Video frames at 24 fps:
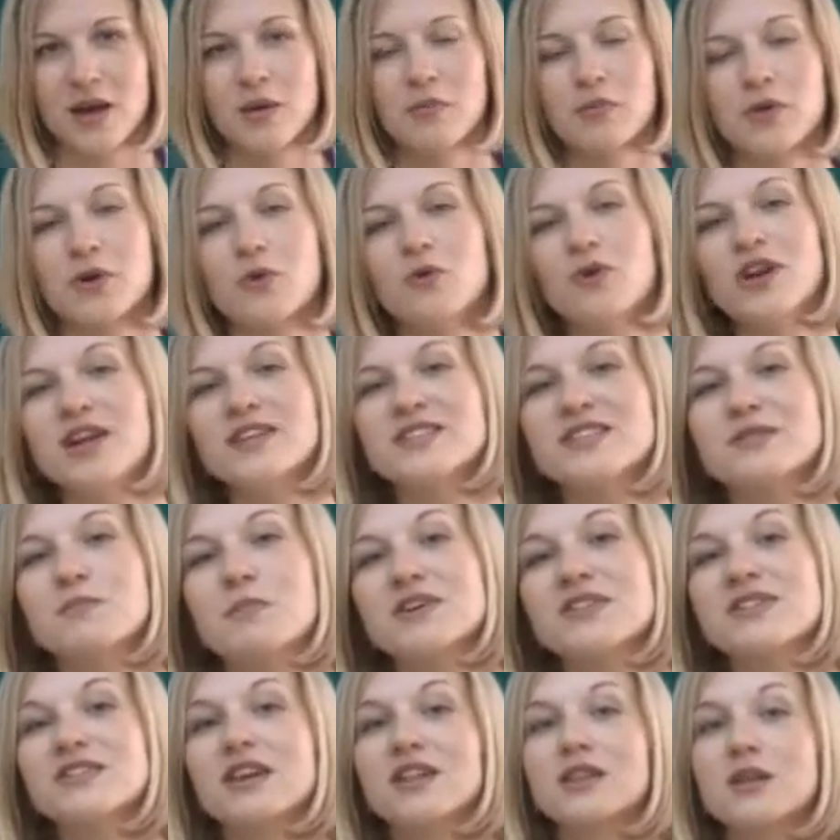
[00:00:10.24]
Прогуляться
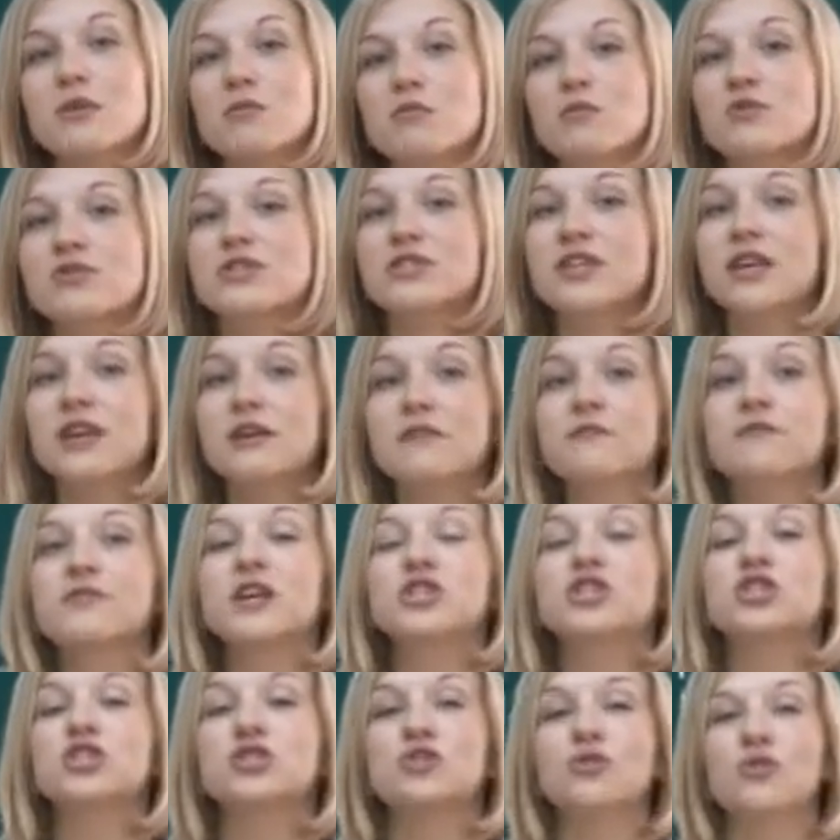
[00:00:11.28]
по залам музея в
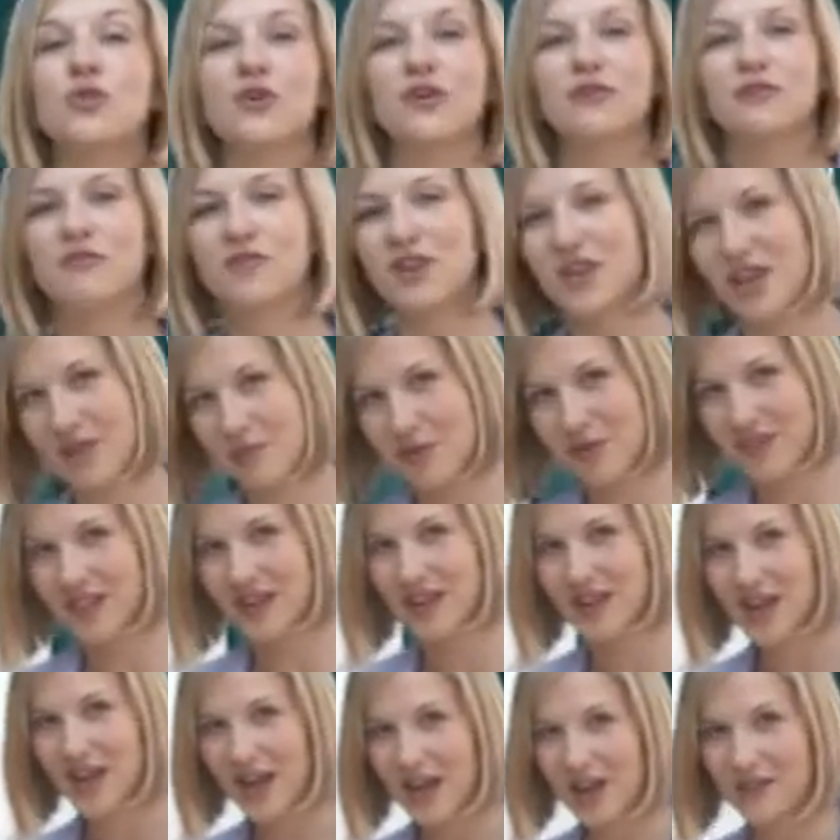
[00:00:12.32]
ночное время.
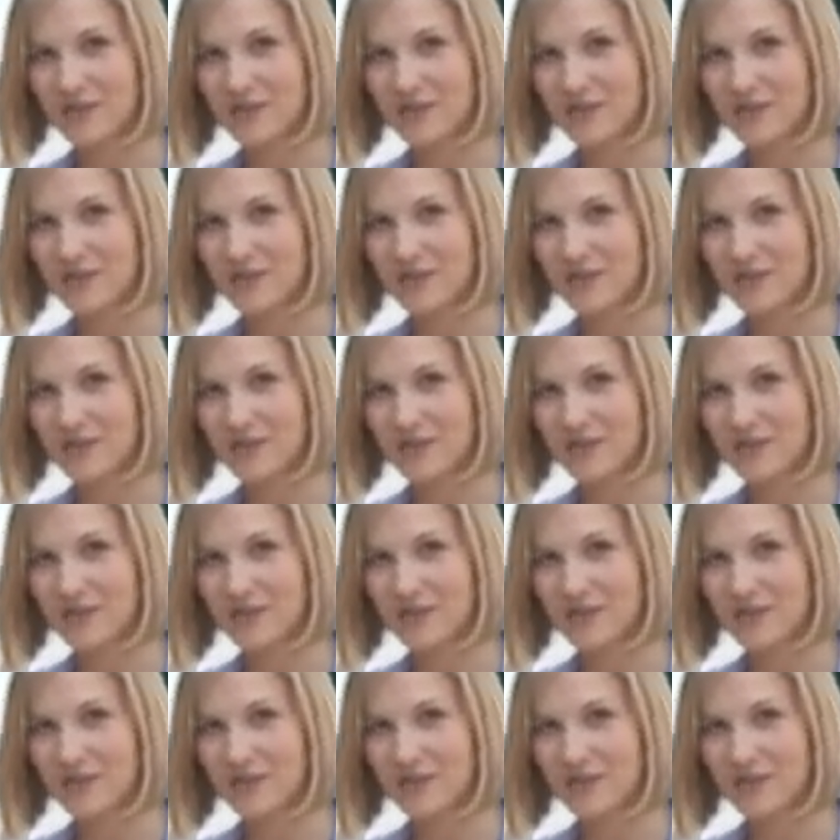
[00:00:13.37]
Такая